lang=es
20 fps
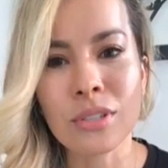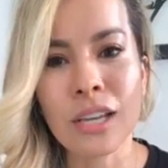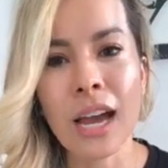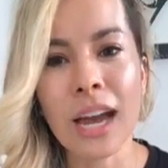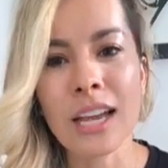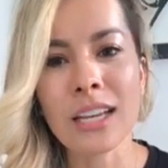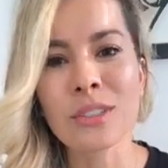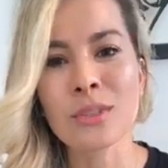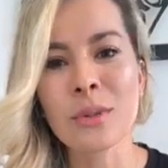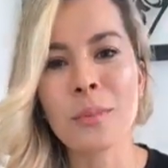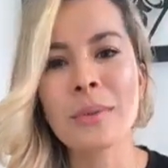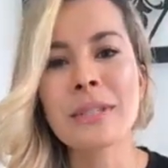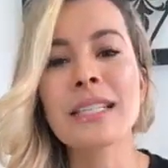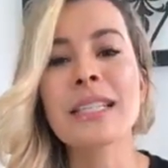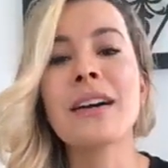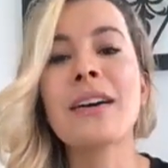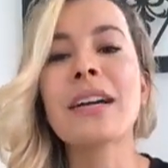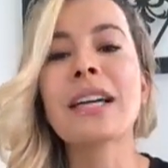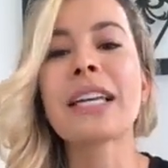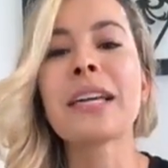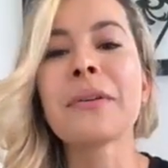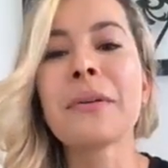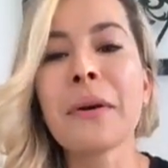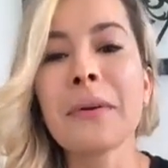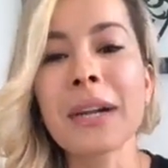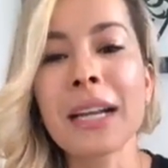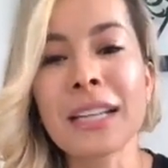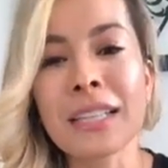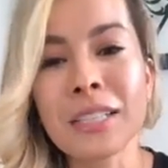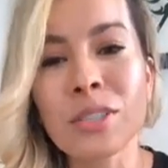O sea, yo pensaba que iba
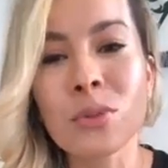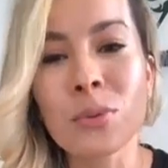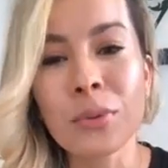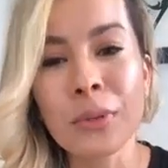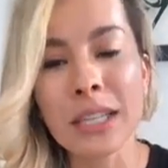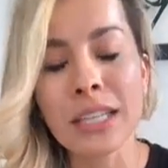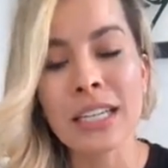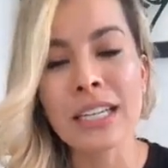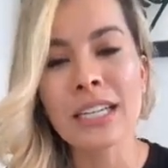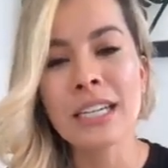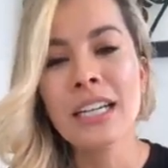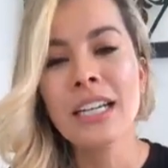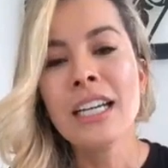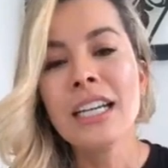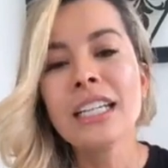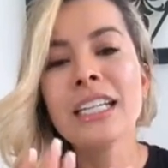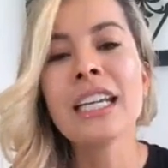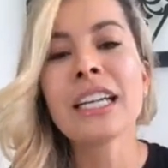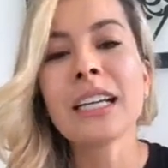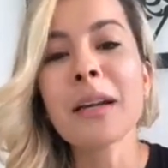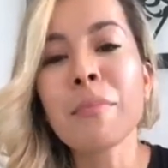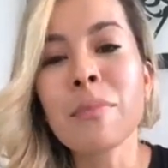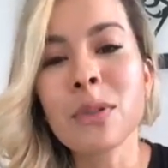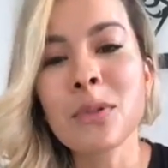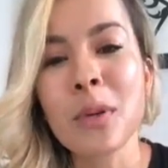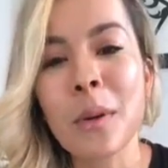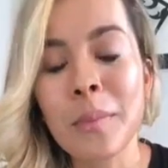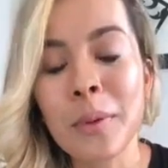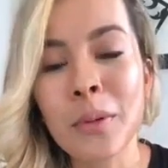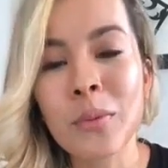a hablar de su vida y ella
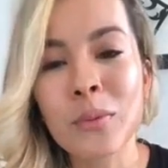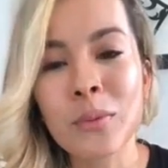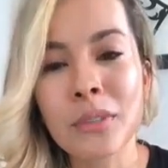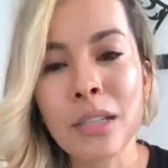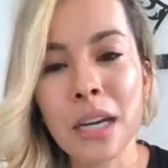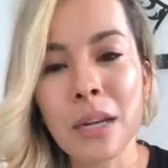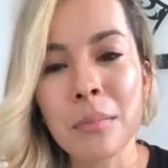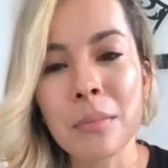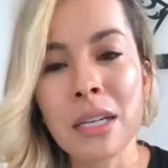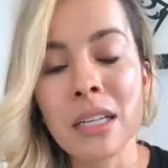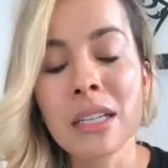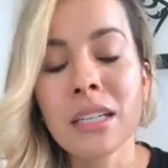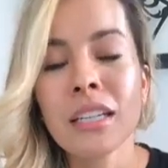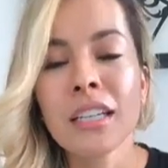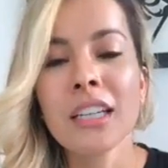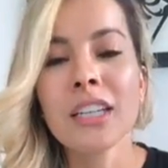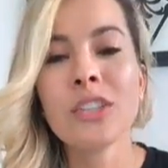empezó a preguntarme.